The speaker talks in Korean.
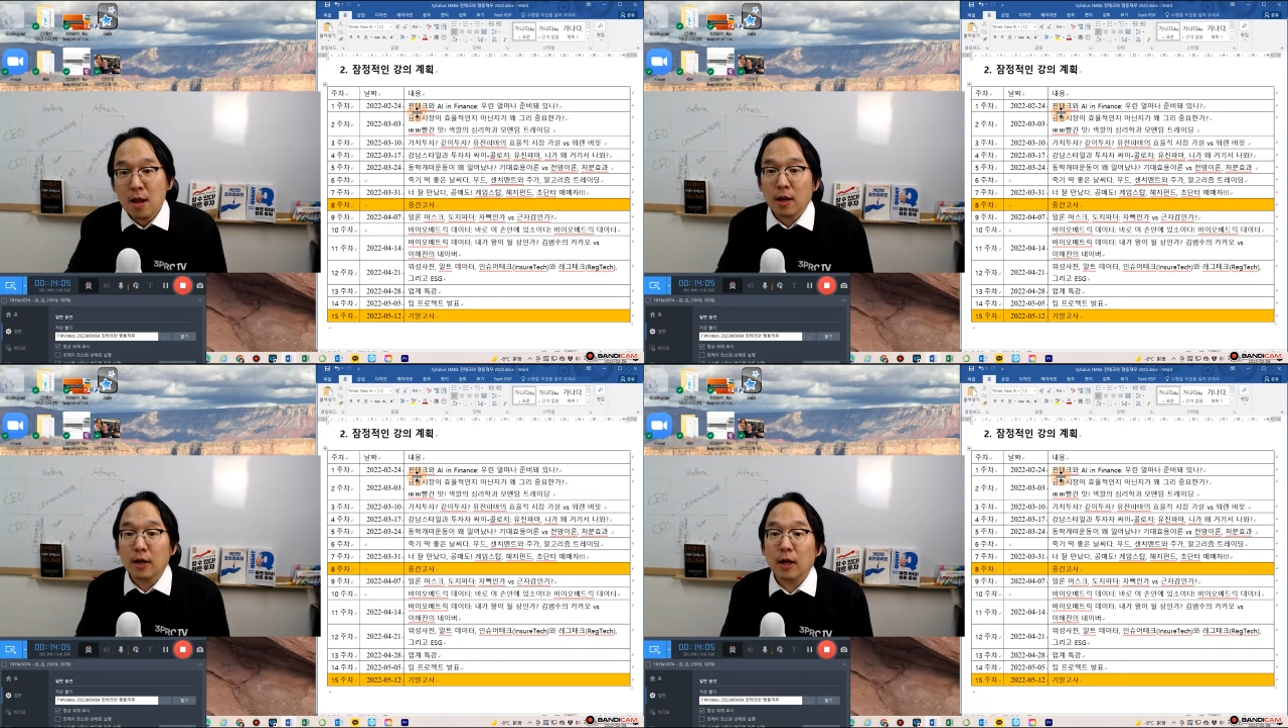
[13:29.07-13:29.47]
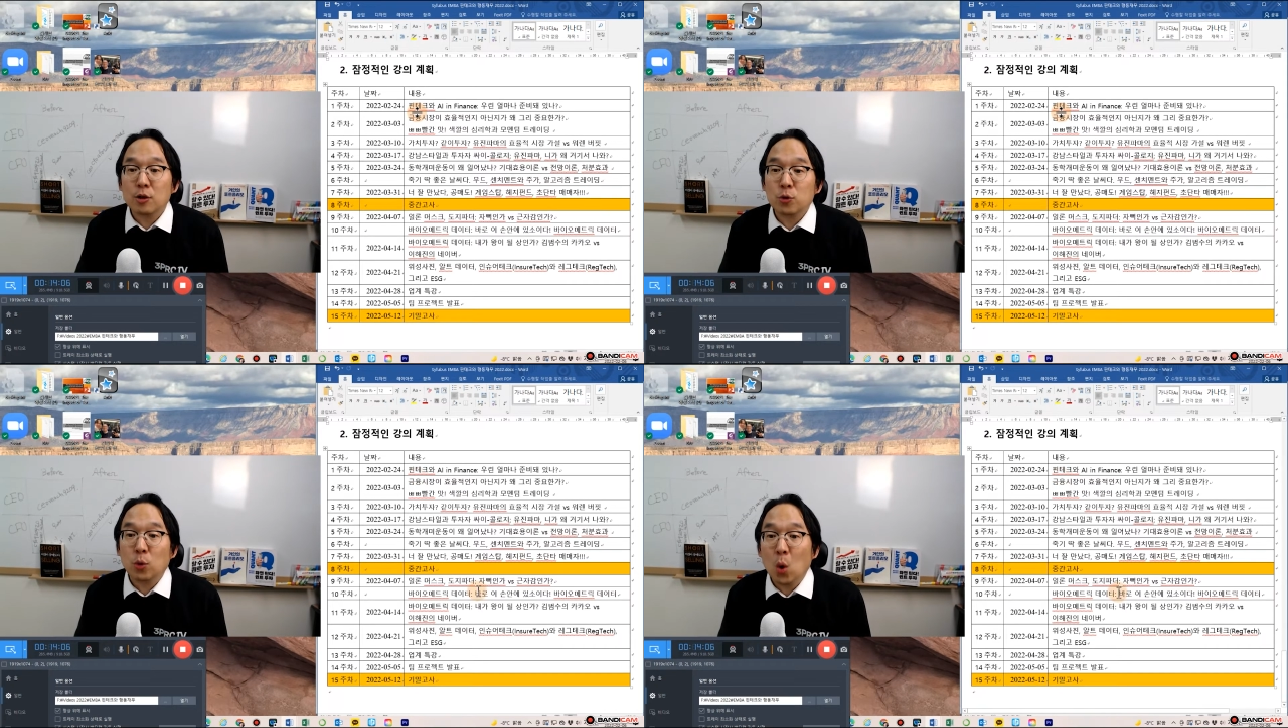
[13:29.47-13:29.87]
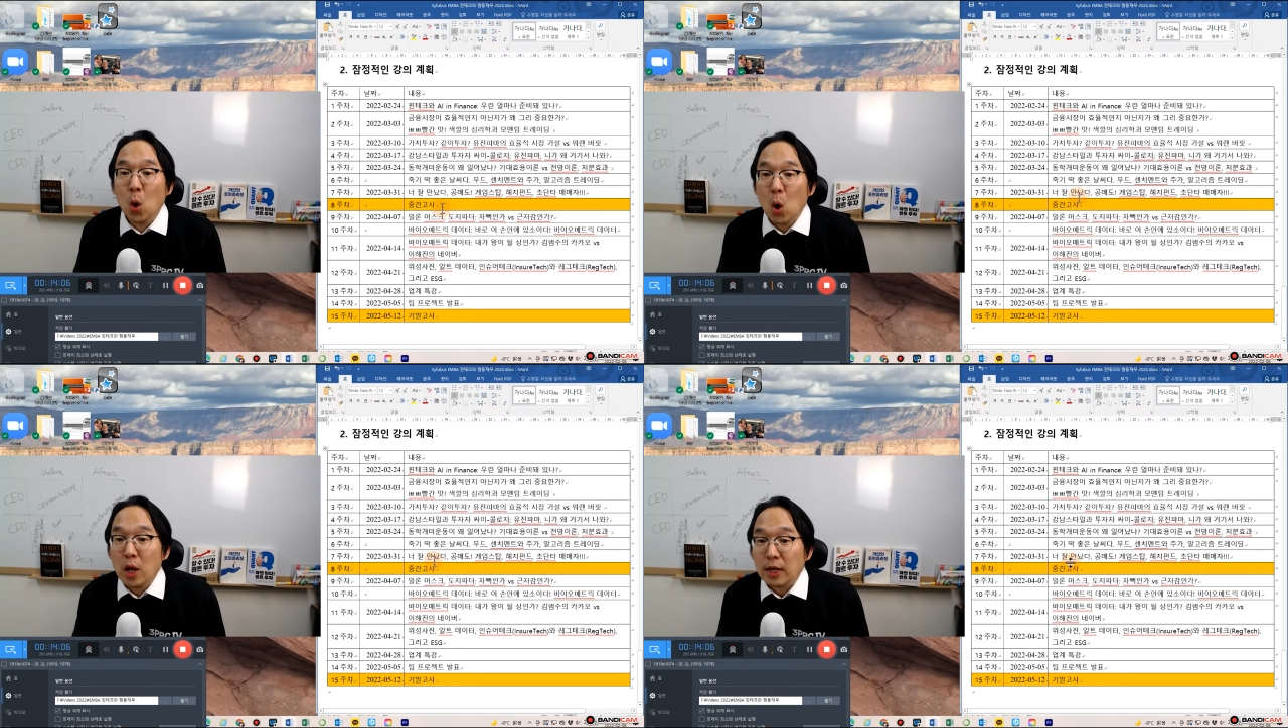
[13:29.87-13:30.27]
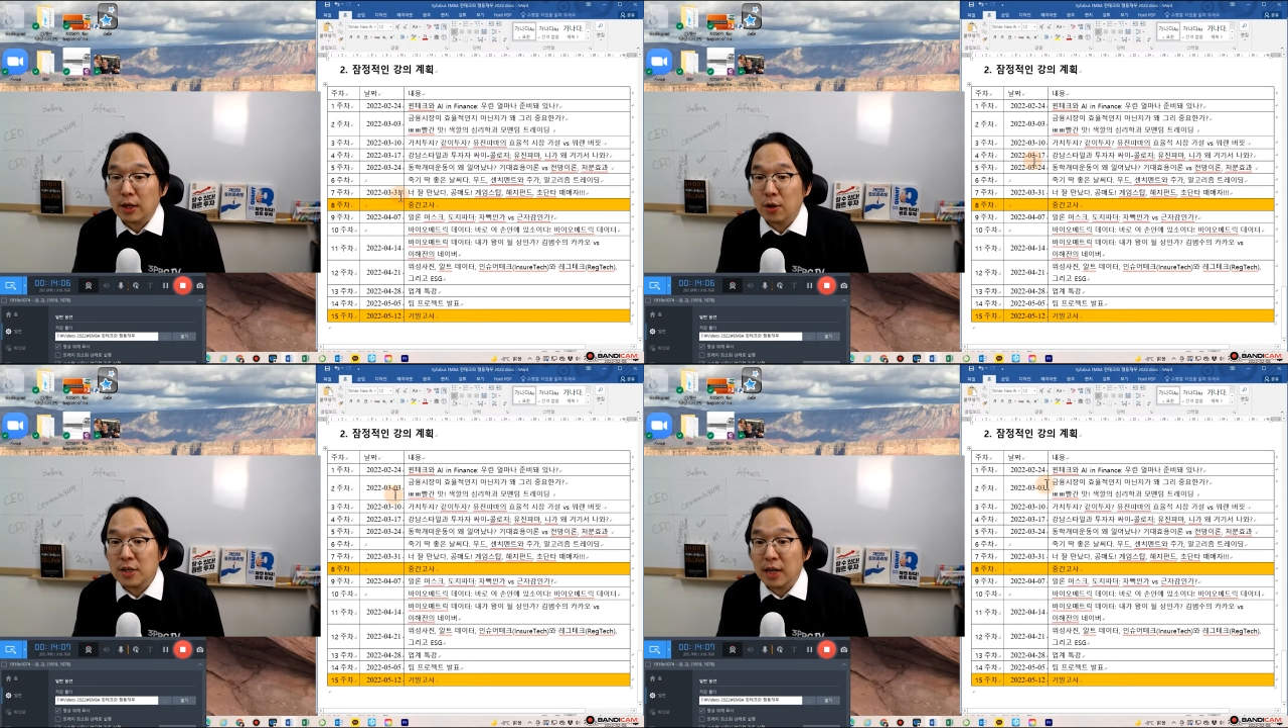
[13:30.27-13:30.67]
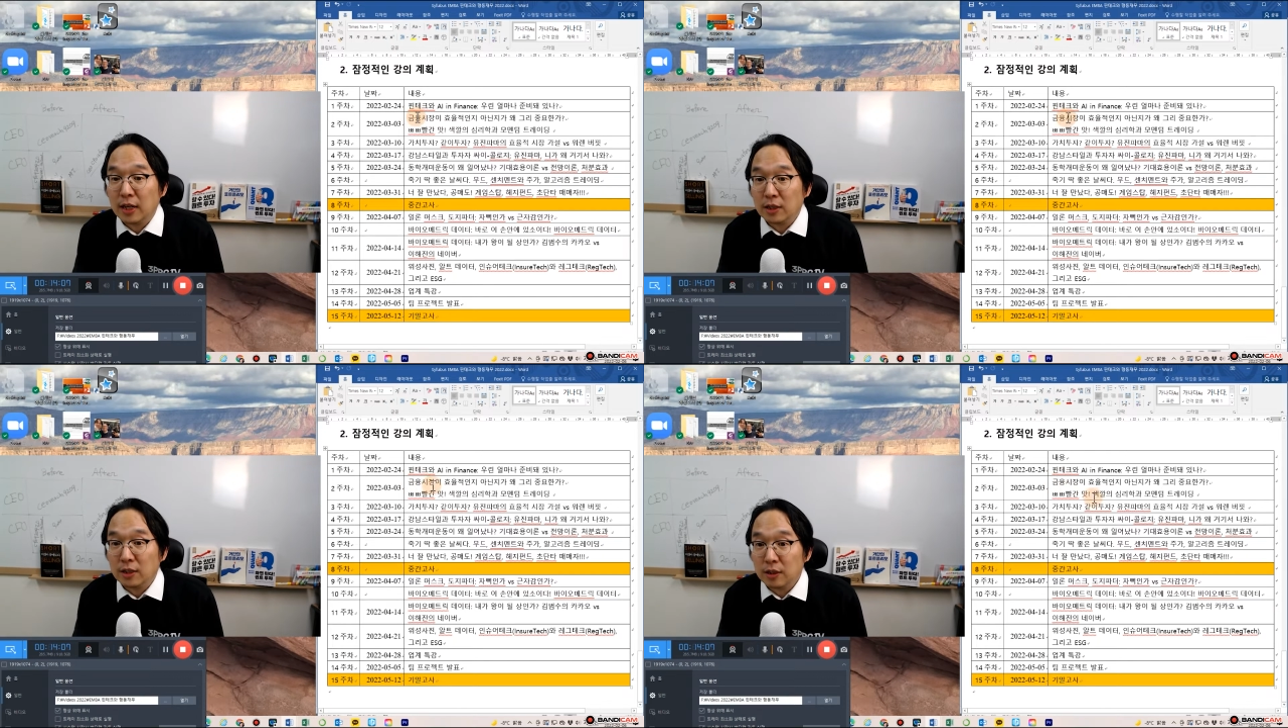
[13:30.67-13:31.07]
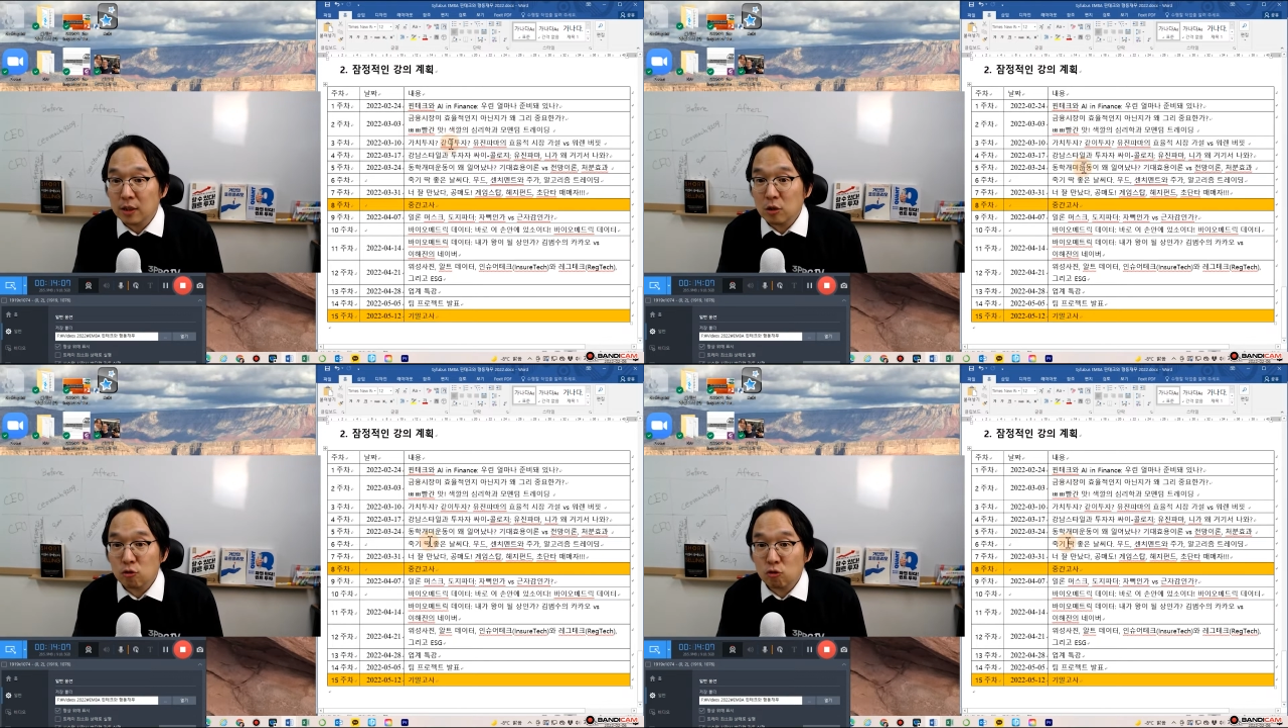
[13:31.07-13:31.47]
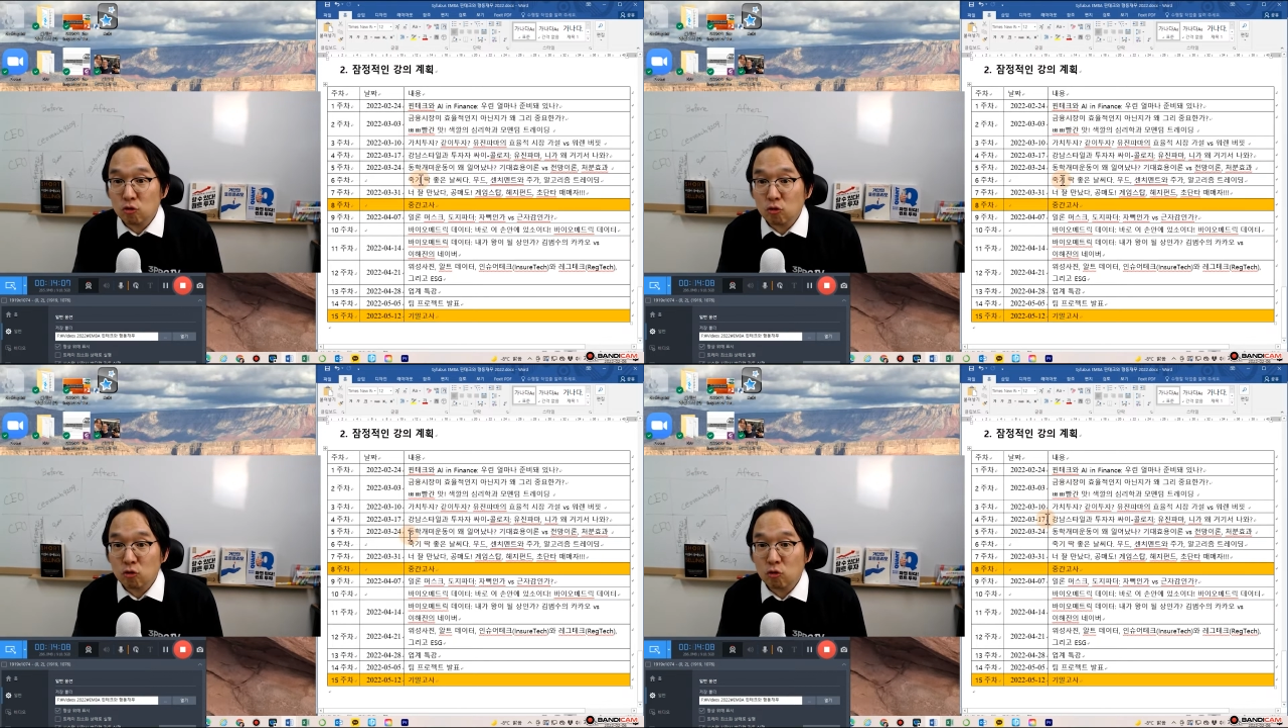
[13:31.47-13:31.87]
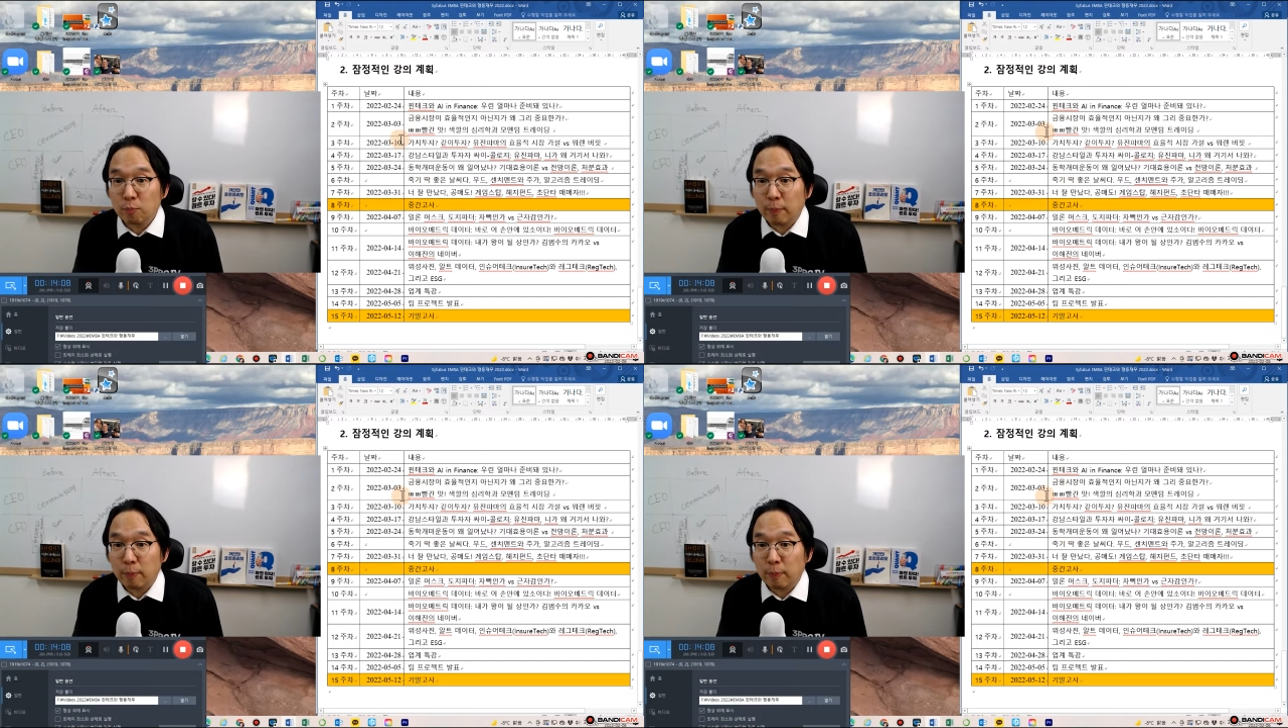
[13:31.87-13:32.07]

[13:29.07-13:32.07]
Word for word: 그래가지고 이런 얘기들 쭉